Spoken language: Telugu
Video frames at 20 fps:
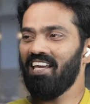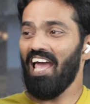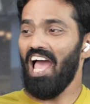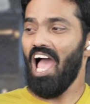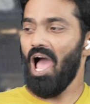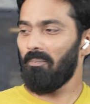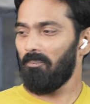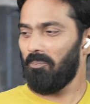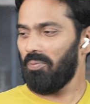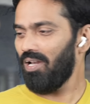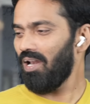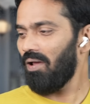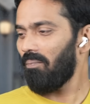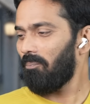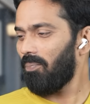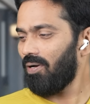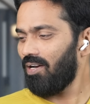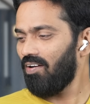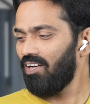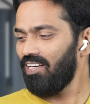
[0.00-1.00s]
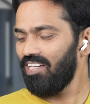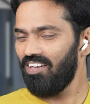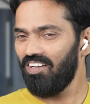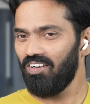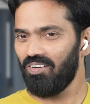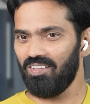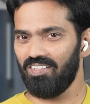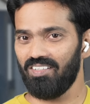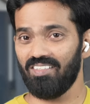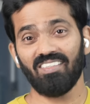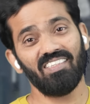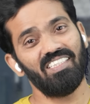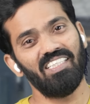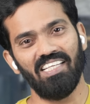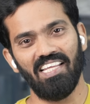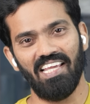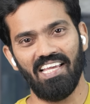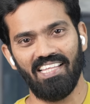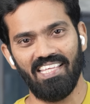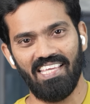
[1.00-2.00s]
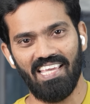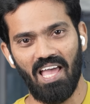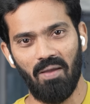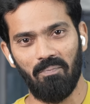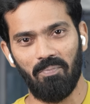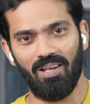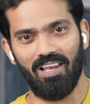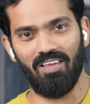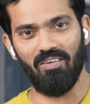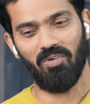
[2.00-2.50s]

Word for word: యాపిల్ అప్పాలంటే ఏమనుకున్నావు తినేది యాపిలే